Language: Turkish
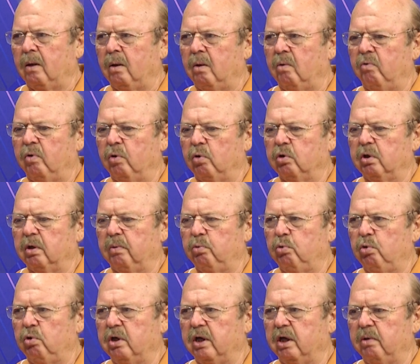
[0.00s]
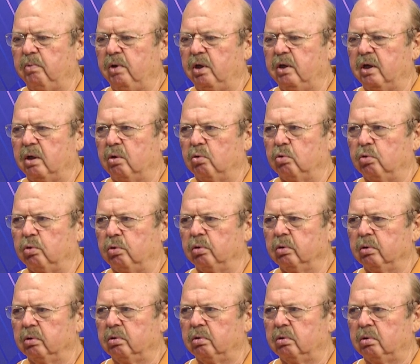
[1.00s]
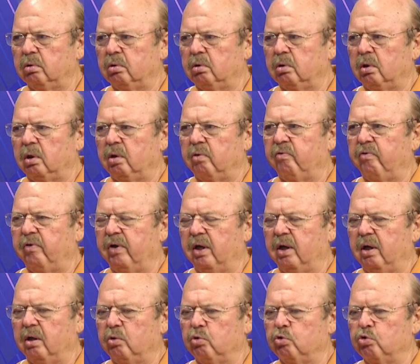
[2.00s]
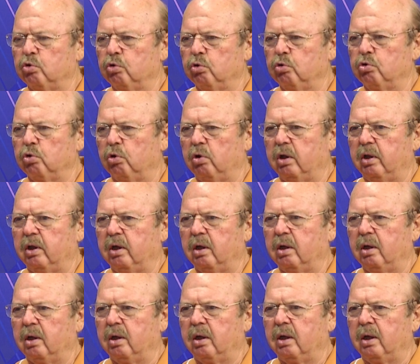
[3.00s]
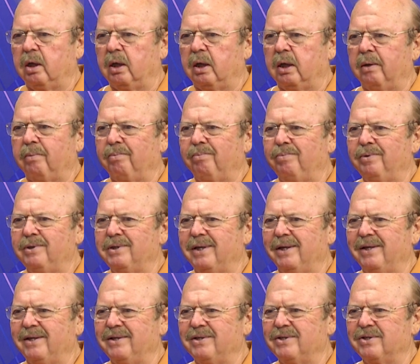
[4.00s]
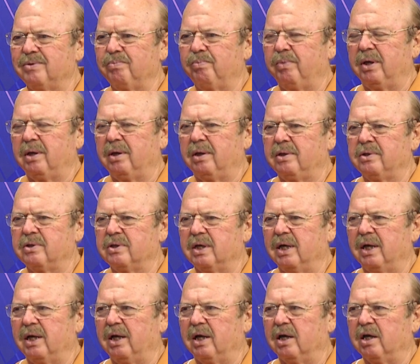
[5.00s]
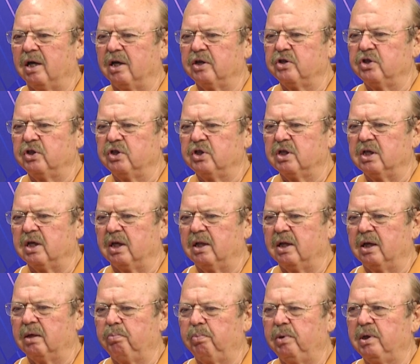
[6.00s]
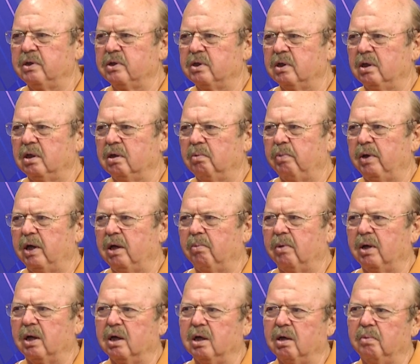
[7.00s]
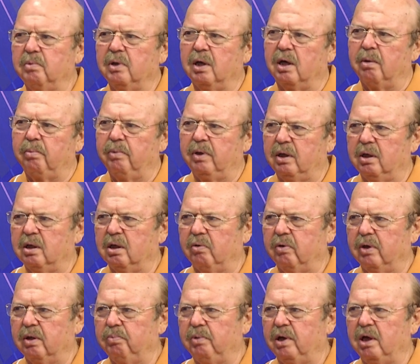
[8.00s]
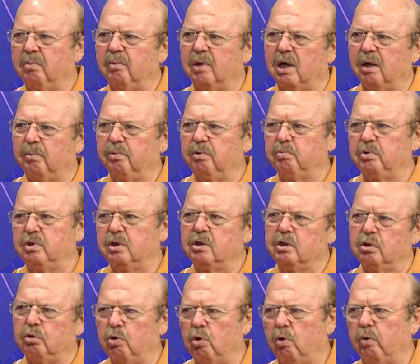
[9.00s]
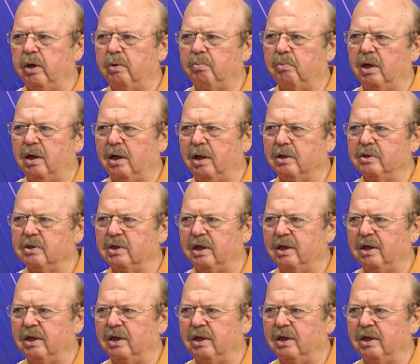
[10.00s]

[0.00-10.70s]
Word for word: Ve oradan dünyayı meydan okudu. Ve şunu söyledi bize İs İsrail'e karşı çıkanlar bilsin ki benim arkamda Amerika var, benim abim sizi döver manasına